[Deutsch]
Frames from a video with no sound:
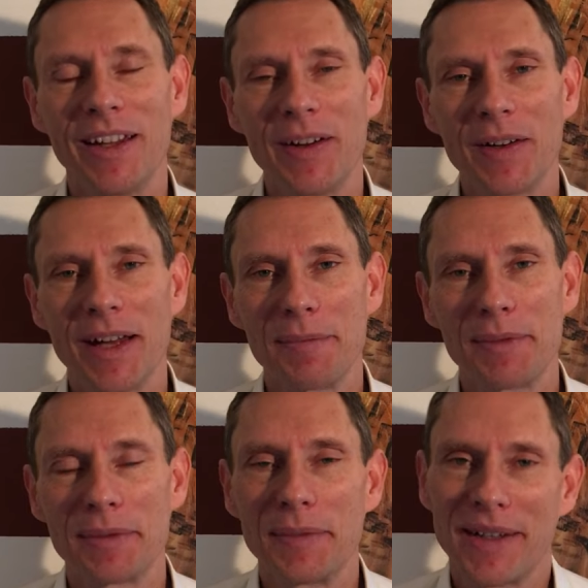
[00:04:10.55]
Und habe
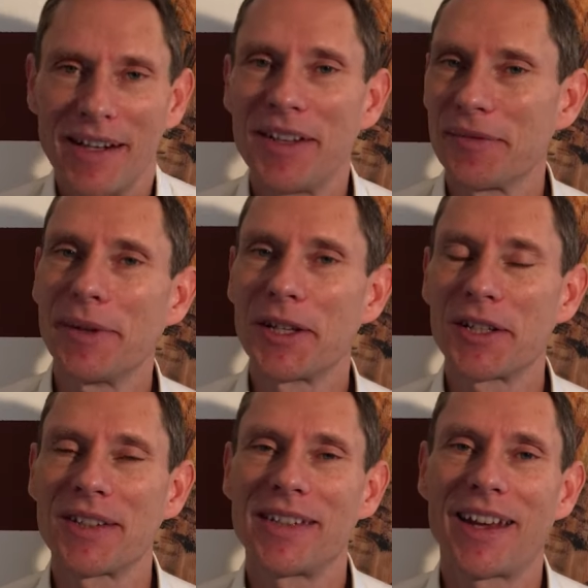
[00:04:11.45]
mit all diesen
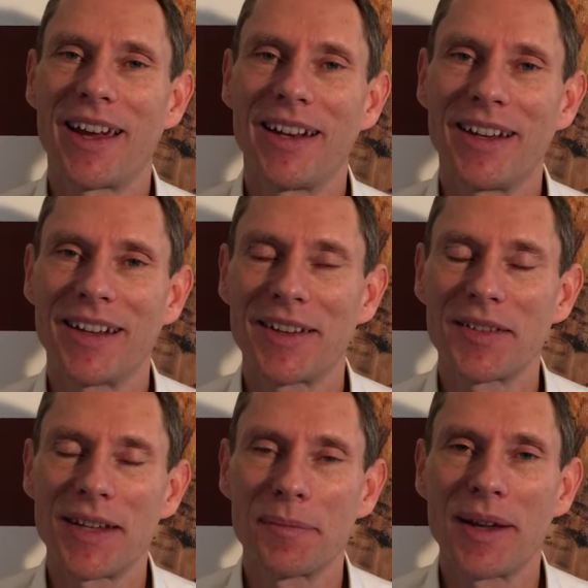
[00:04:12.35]
Menschen sehr gerne
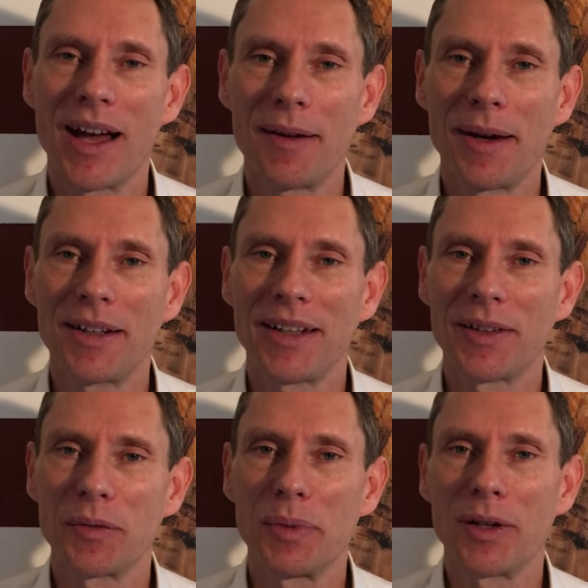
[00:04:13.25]

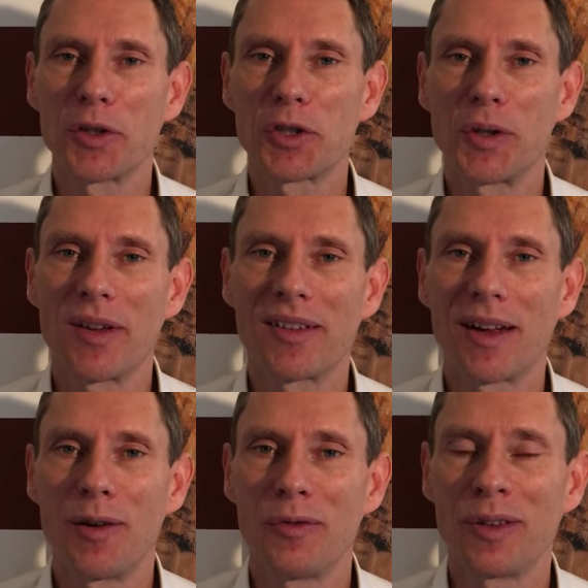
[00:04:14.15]
zusammengearbeitet und bin auch stolz
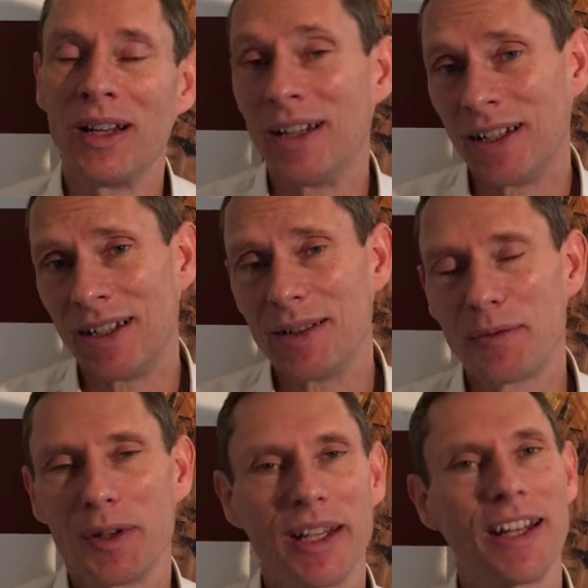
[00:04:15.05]
darauf,
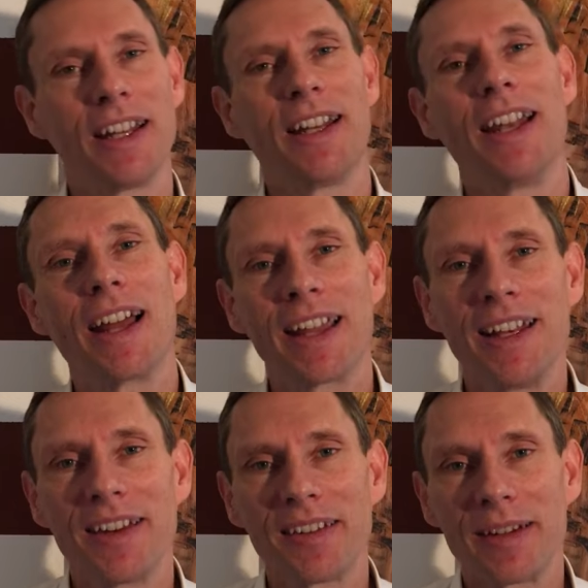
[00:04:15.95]
von denen eine lange
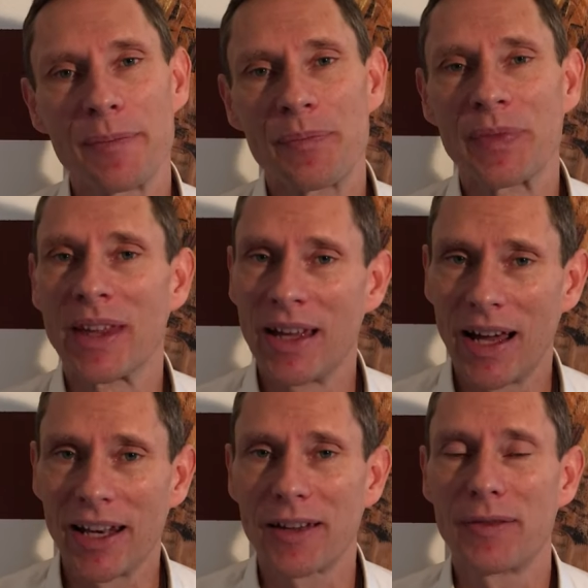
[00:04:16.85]
Liste
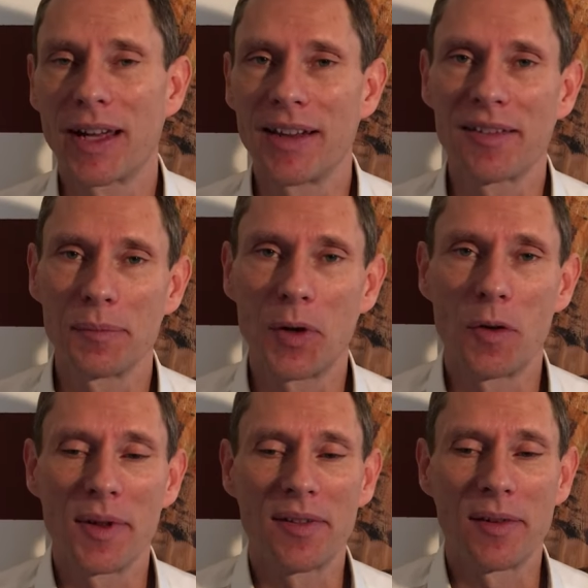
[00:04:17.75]
an Referenzen
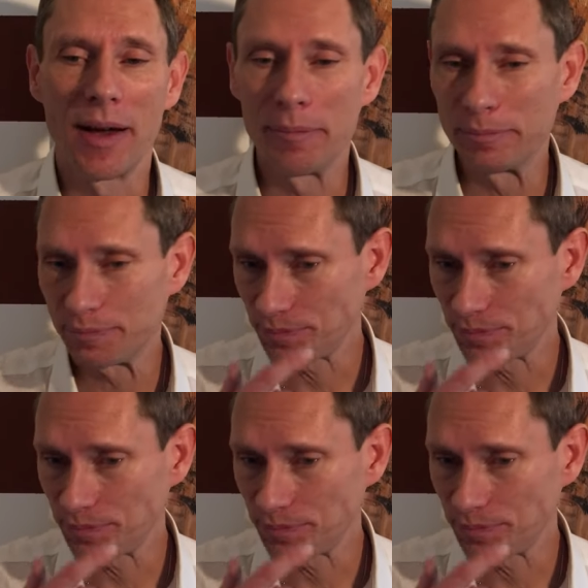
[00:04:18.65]
bekommen zu haben